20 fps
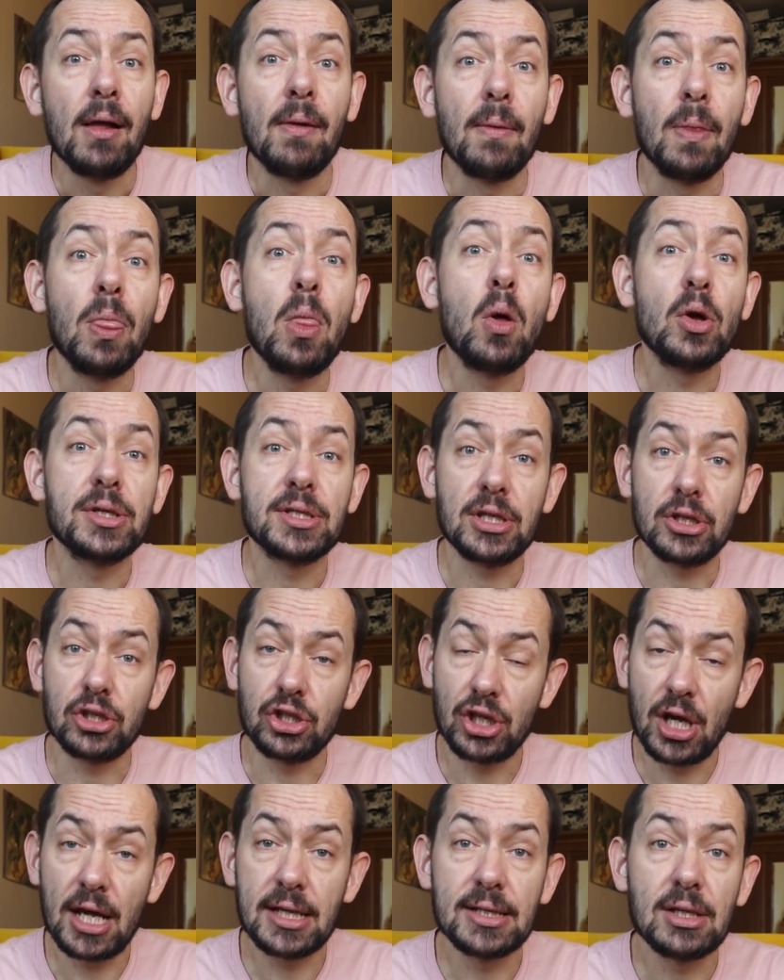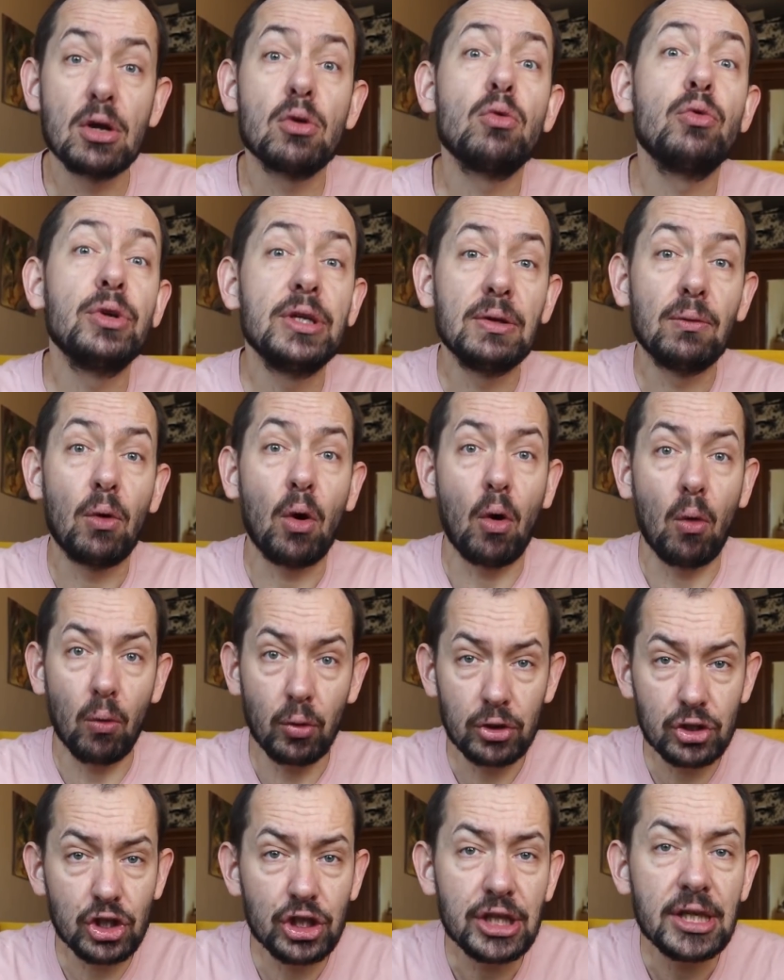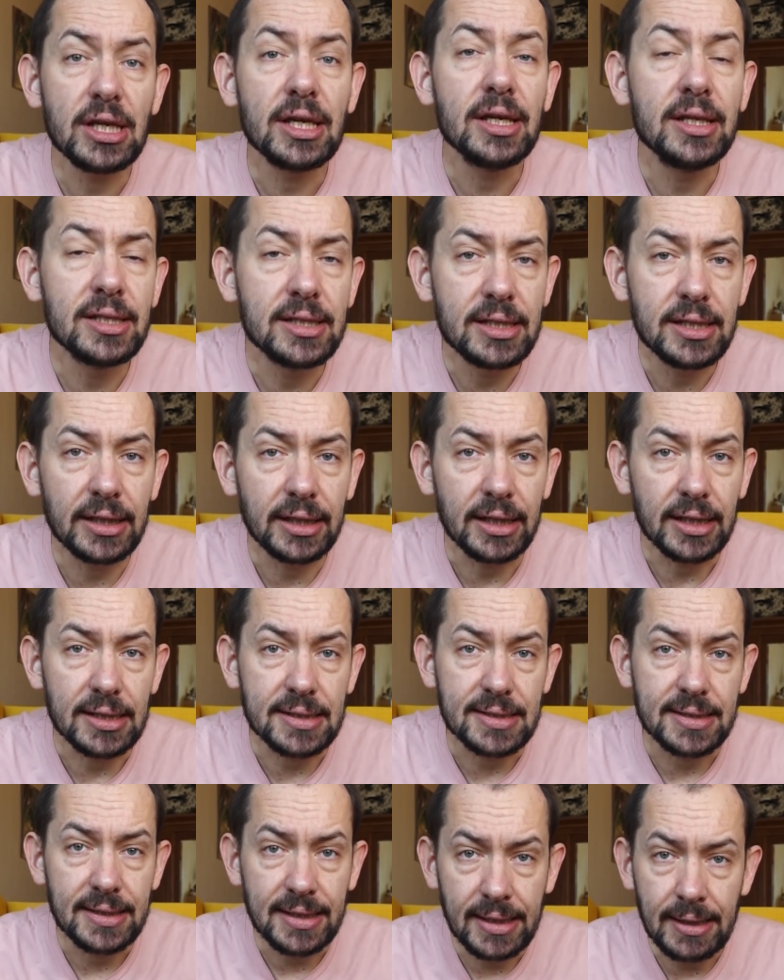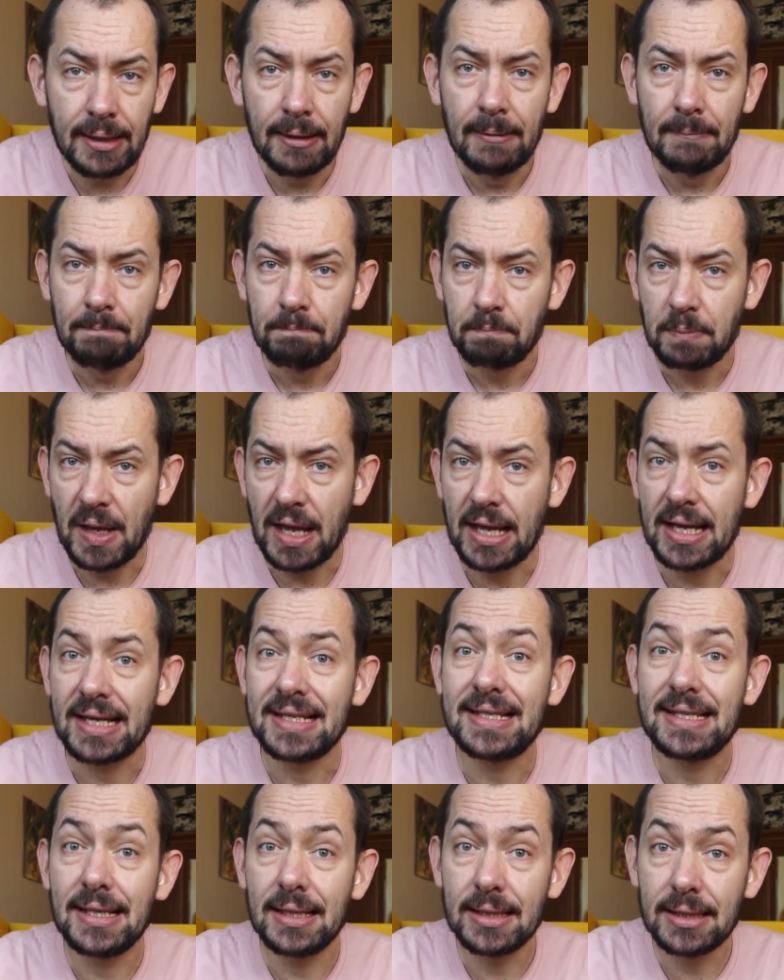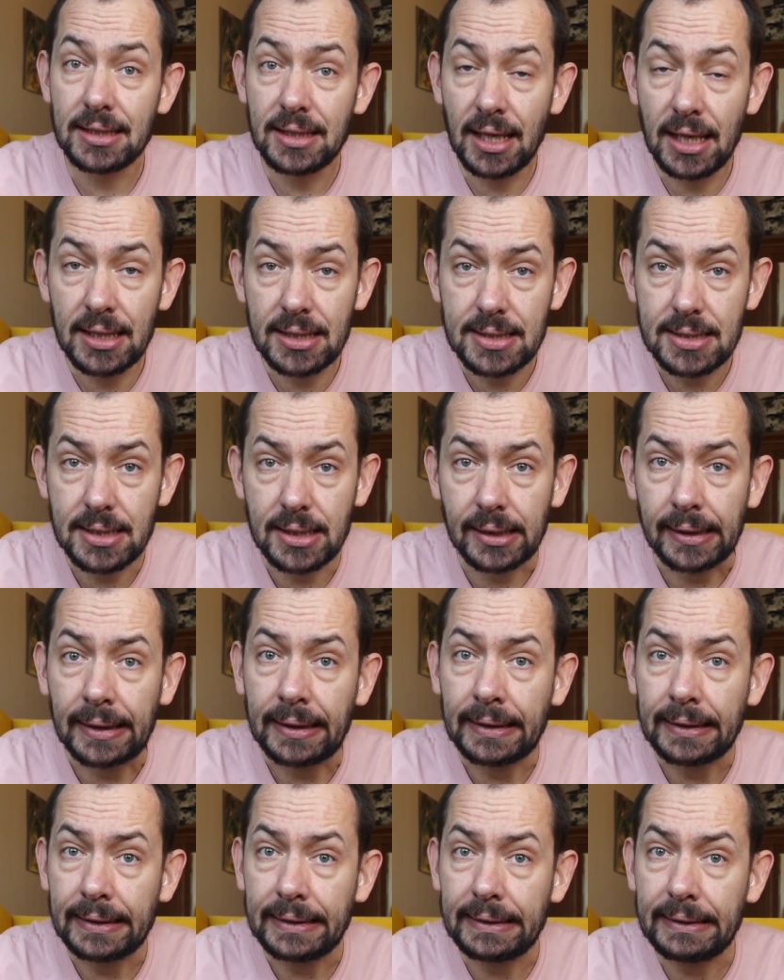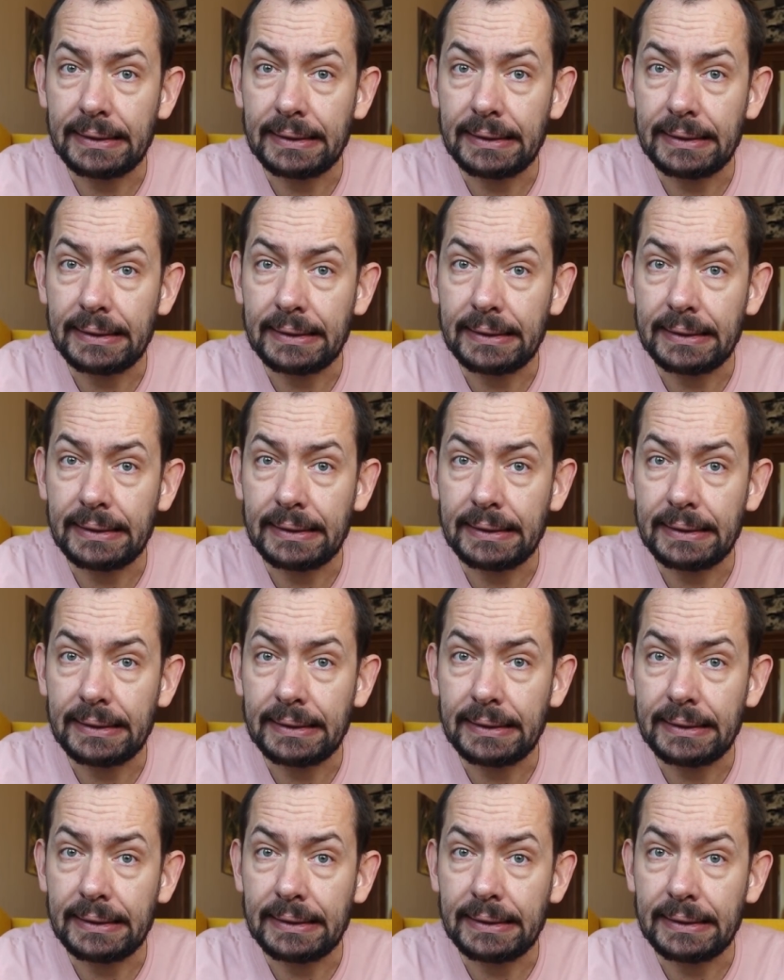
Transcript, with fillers: Но сейчас у него очень интересные э, сентенции,